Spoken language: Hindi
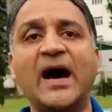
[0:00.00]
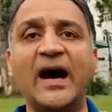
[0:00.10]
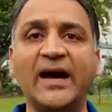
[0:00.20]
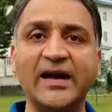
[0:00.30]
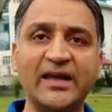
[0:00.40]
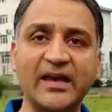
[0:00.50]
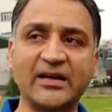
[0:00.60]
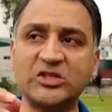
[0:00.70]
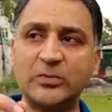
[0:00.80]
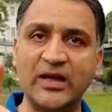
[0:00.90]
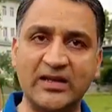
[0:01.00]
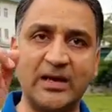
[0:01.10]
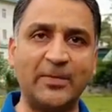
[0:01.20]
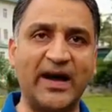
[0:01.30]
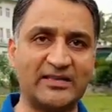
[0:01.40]
अगर ये कश्मीर
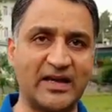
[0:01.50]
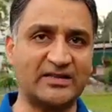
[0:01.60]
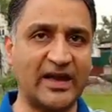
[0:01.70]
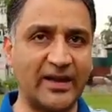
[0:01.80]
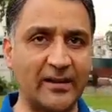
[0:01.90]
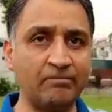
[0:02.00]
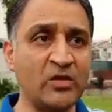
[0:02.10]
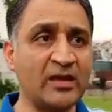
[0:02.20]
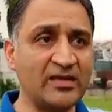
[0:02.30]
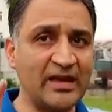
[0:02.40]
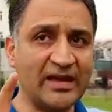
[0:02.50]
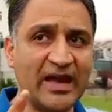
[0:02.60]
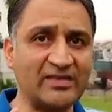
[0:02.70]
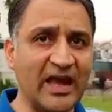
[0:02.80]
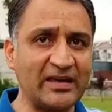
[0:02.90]
की बात करता है ये
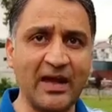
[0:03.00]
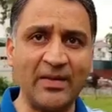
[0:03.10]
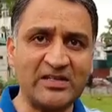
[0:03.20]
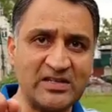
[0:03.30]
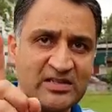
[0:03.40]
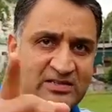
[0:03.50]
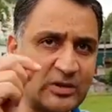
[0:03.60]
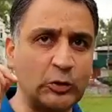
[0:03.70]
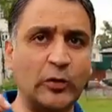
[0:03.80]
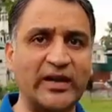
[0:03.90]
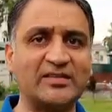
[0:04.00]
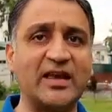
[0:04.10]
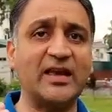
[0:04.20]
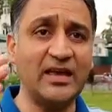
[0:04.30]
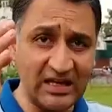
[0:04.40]
कहता है कि हम एजेंसी से दूर रहते
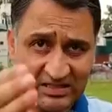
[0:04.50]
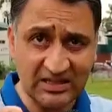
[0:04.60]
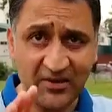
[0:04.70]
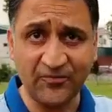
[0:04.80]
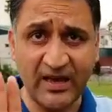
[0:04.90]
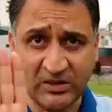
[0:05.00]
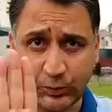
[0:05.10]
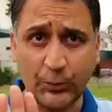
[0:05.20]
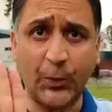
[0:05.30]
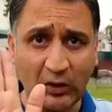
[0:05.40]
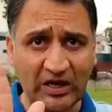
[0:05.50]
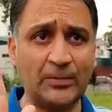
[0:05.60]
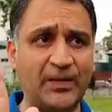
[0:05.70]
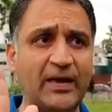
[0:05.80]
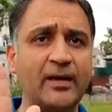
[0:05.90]
हैं इसके फेसबुक पोर्टल
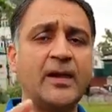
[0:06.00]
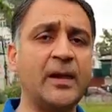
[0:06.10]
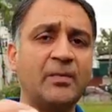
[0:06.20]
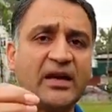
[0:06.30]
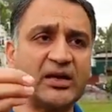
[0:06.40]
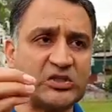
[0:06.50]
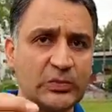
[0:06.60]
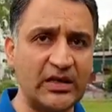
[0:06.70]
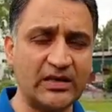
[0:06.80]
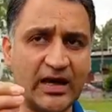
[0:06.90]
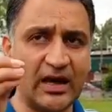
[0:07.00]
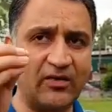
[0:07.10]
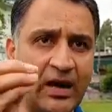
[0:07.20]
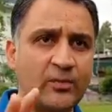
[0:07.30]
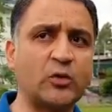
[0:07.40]
पर मैं कश्मीर के
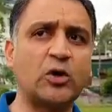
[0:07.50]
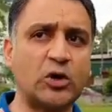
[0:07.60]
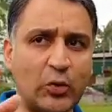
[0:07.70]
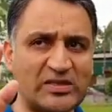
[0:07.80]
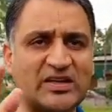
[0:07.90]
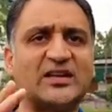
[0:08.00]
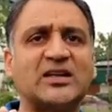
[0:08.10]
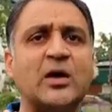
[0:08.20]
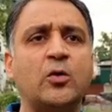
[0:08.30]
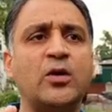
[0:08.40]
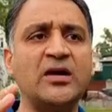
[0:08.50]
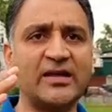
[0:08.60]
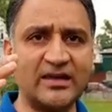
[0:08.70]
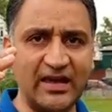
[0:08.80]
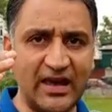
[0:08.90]
आवाम को रिक्वेस्ट करता हूं
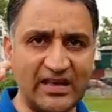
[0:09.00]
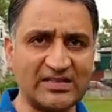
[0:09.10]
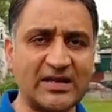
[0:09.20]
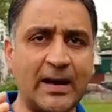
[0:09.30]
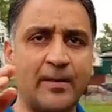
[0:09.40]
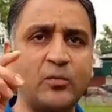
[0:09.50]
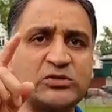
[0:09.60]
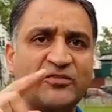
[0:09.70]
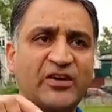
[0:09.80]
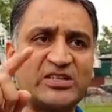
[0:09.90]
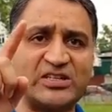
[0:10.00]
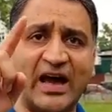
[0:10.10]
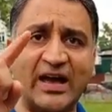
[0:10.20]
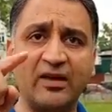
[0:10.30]
कि इसका मुजफ्फर शाह